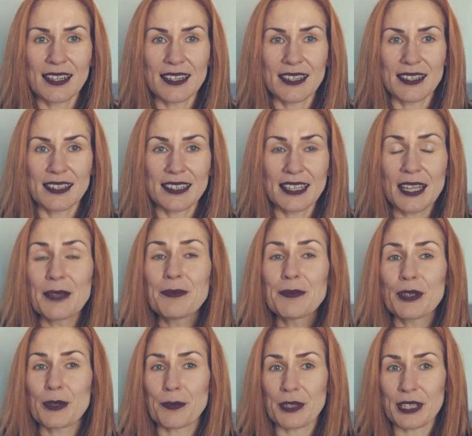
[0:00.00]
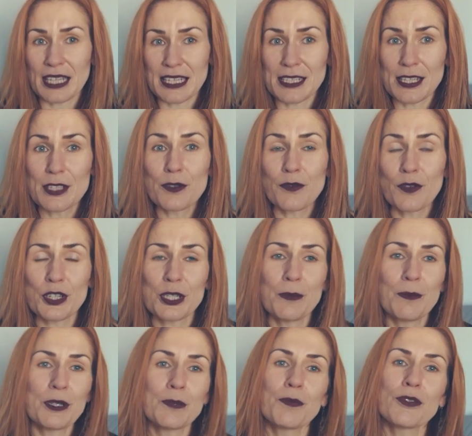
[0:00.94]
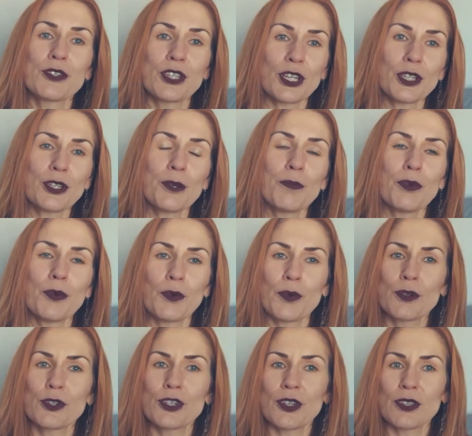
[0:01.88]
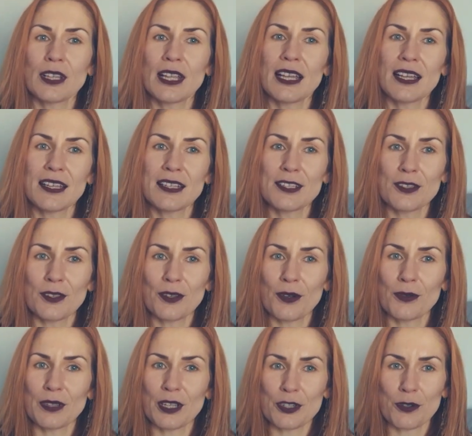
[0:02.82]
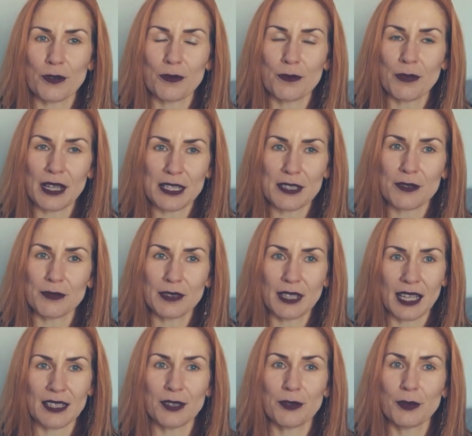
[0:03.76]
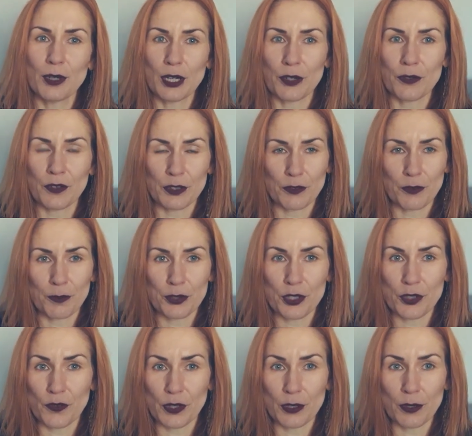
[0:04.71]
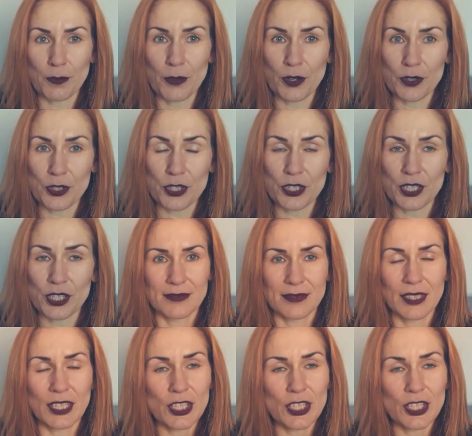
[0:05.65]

E, te interpretacje są właśnie bezpośrednio połączone z tą naszą bazą danych ulokowaną w podświadomości.